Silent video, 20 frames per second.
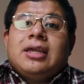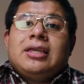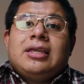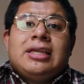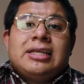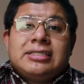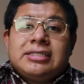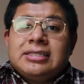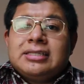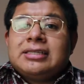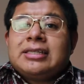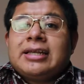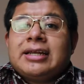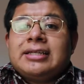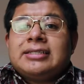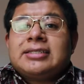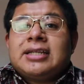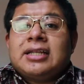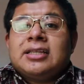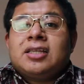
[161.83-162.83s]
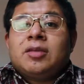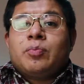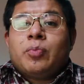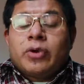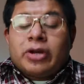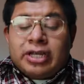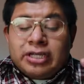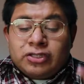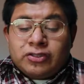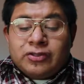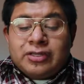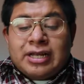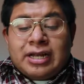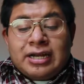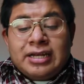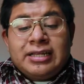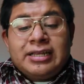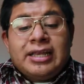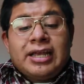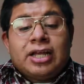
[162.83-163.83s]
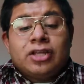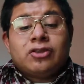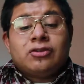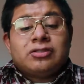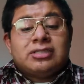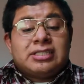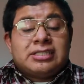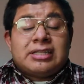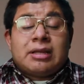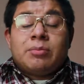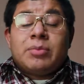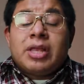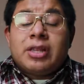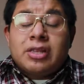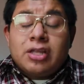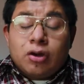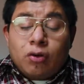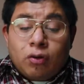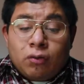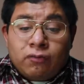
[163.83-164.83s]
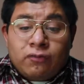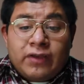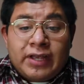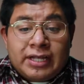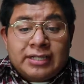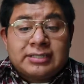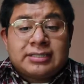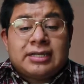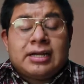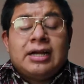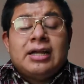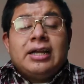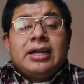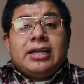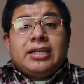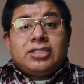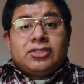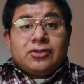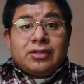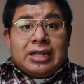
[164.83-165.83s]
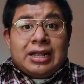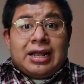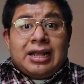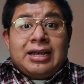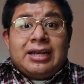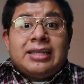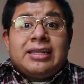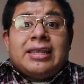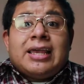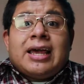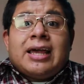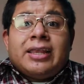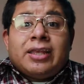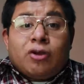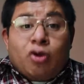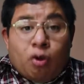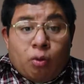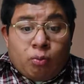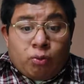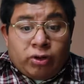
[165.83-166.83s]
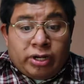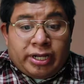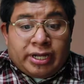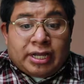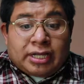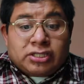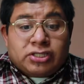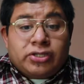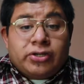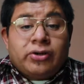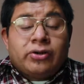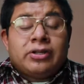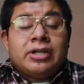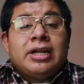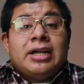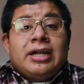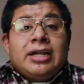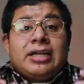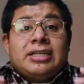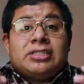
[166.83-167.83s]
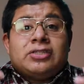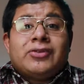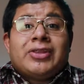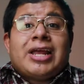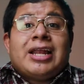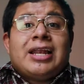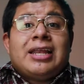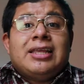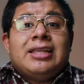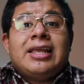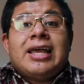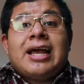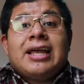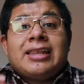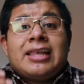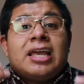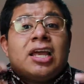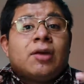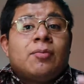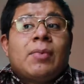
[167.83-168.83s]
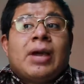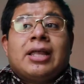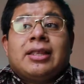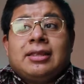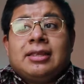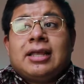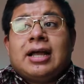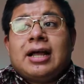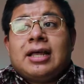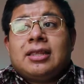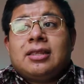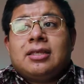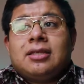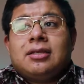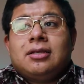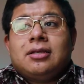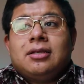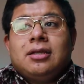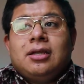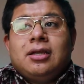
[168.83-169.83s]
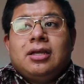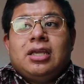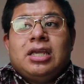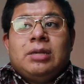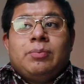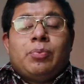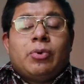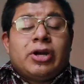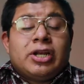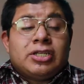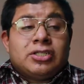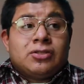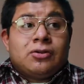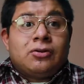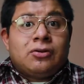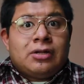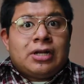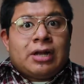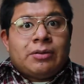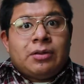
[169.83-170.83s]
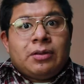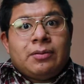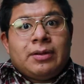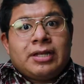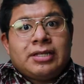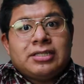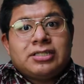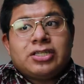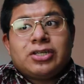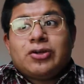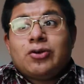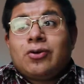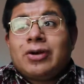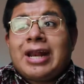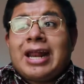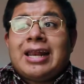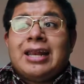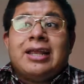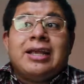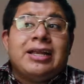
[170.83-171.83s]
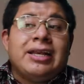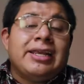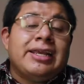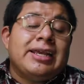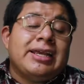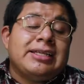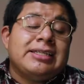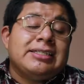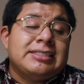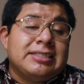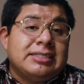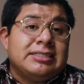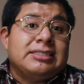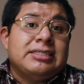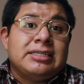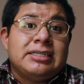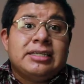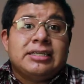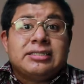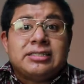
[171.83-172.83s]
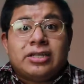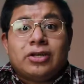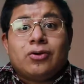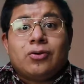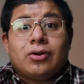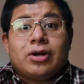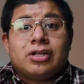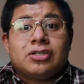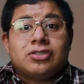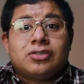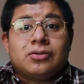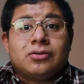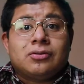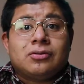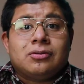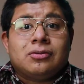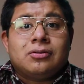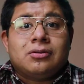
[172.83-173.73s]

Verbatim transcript: Y es interesante porque esto da la idea entonces también de confianza, esto da la idea de comunicación, esto da la idea de hermandad. Y por eso la Biblia dice con alegría y sencillez de corazón.